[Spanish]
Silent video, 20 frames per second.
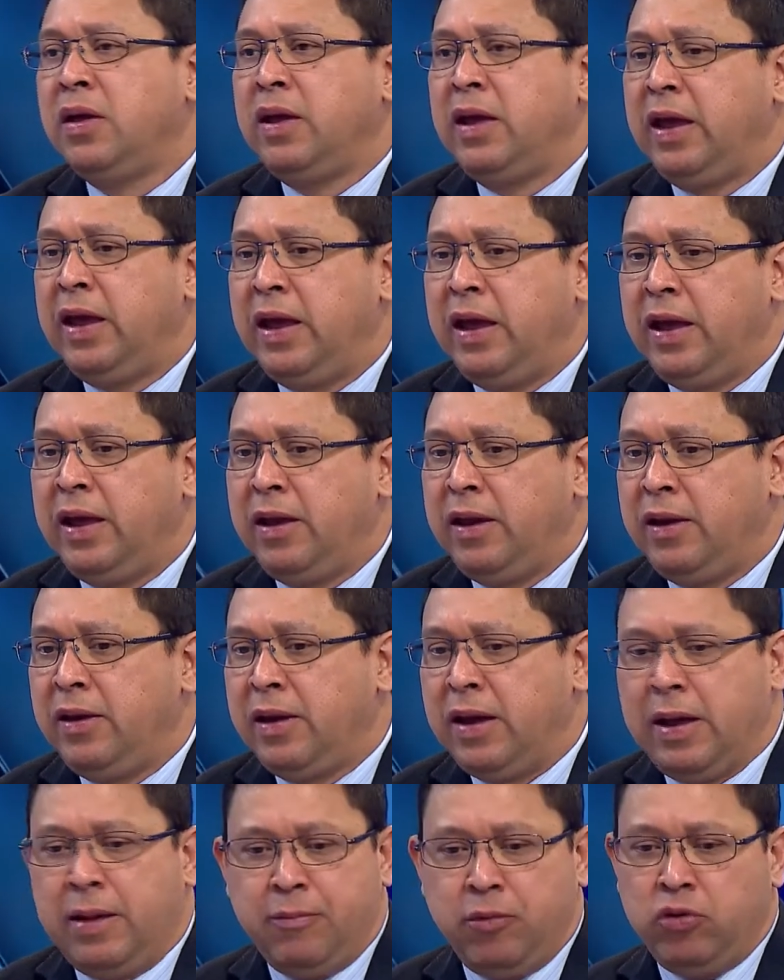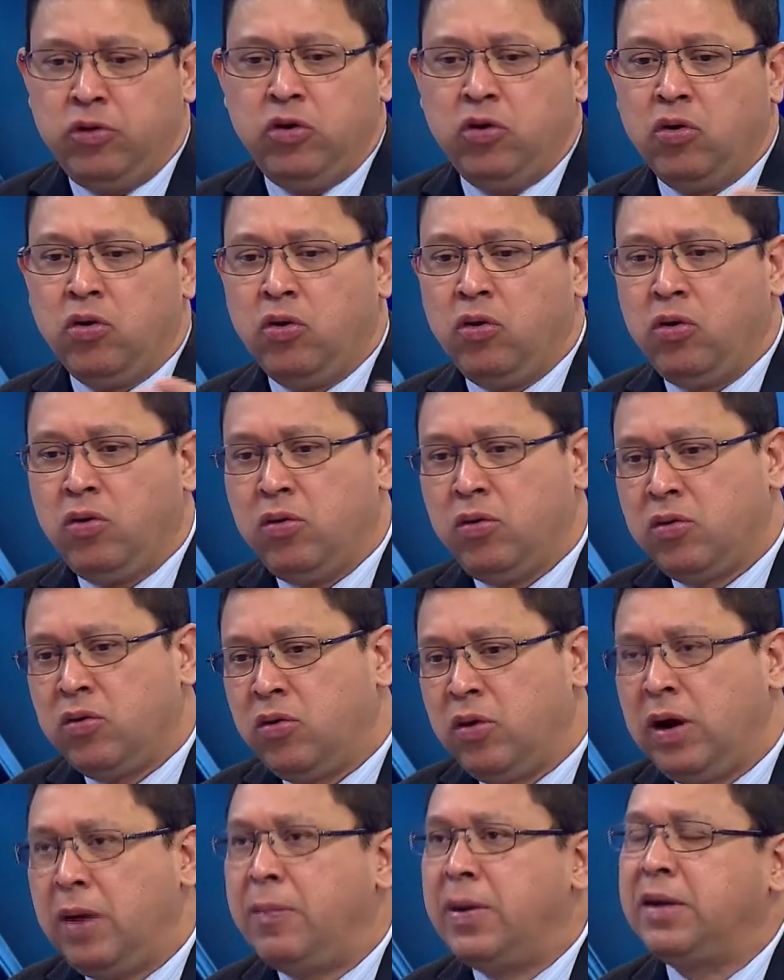Eh, apoyó
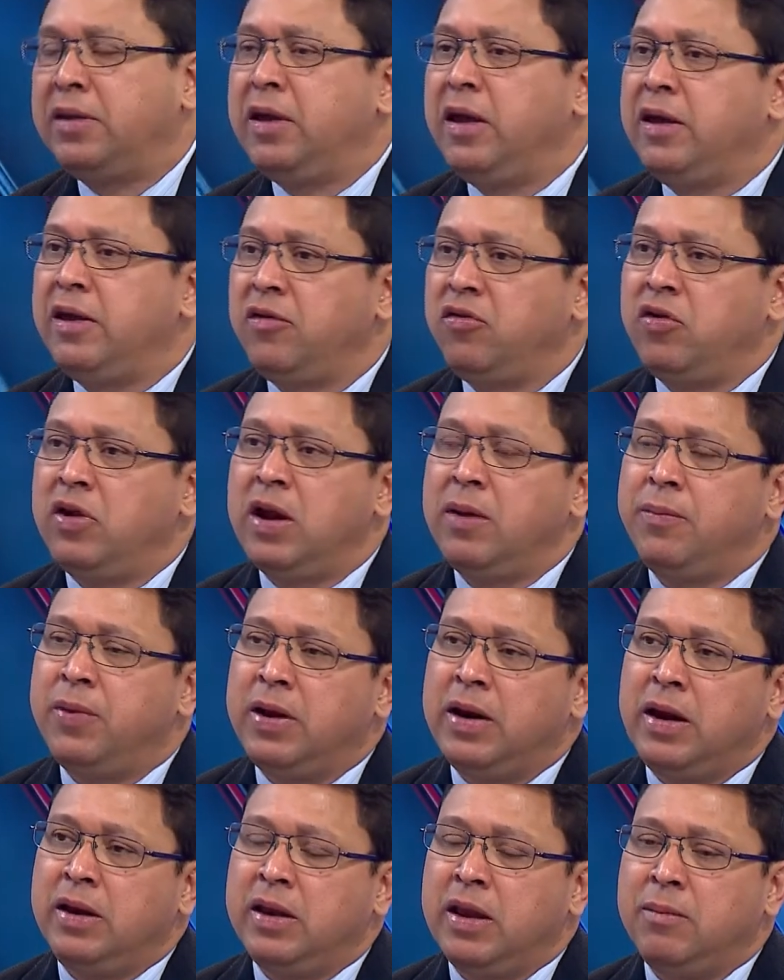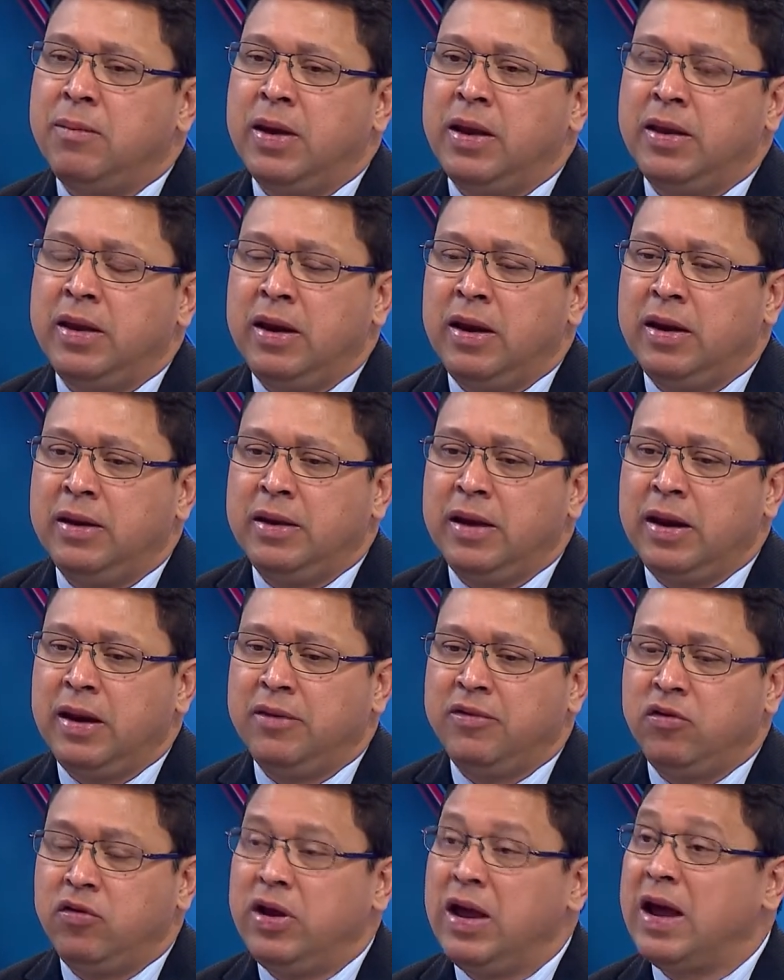con la partida discrecional para el tema de,
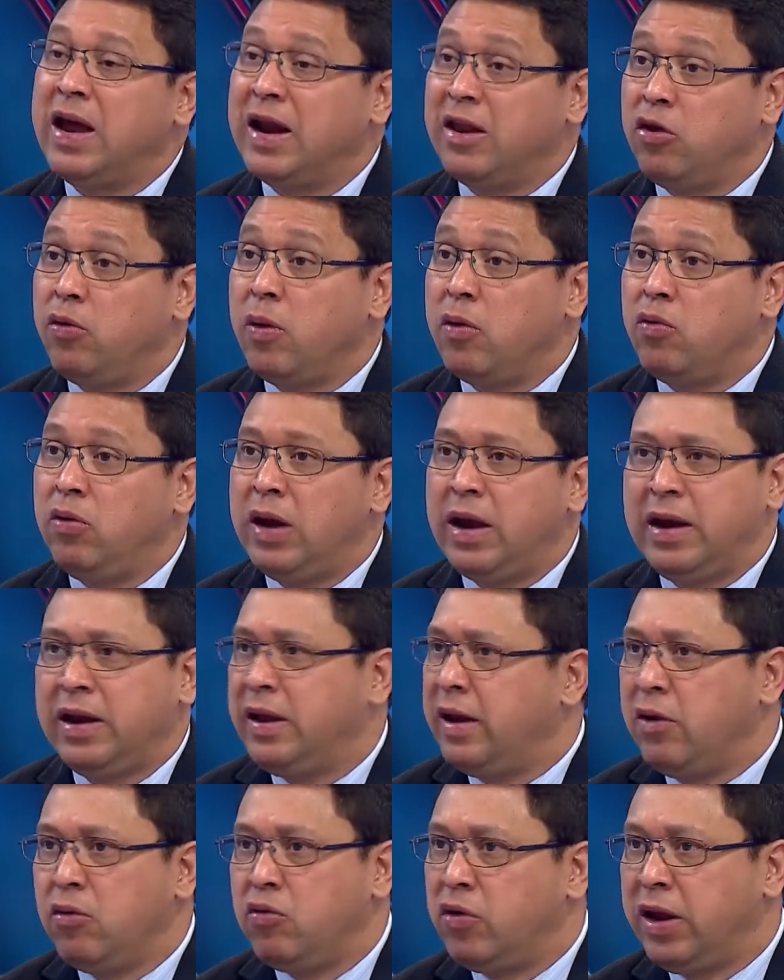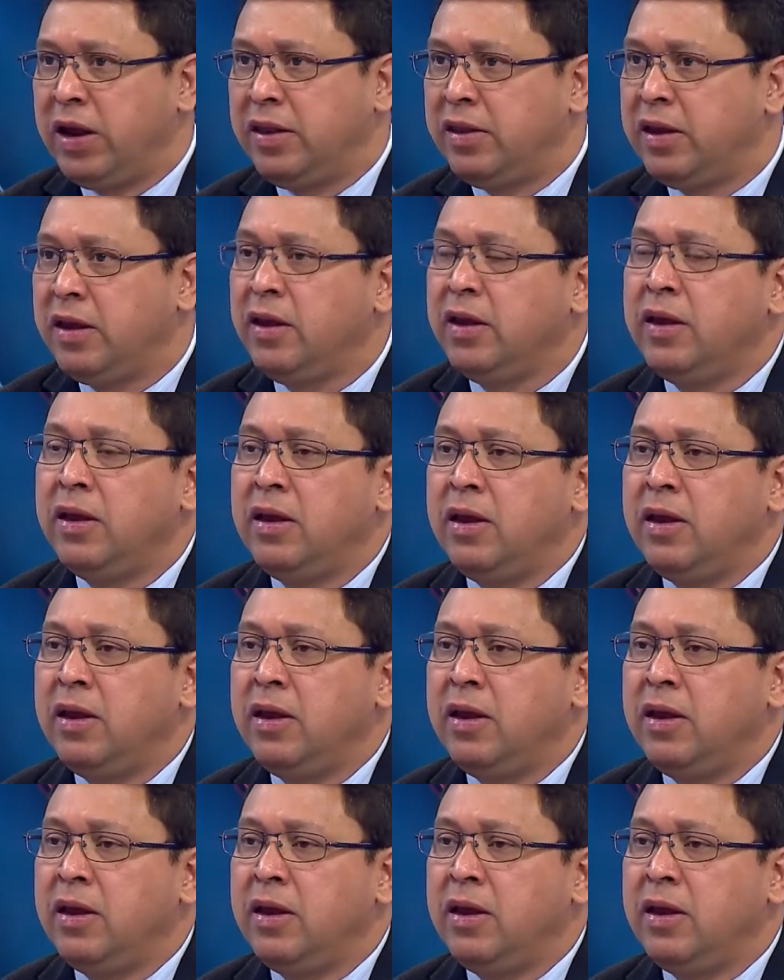cirugías cardiovasculares que eran urgentes.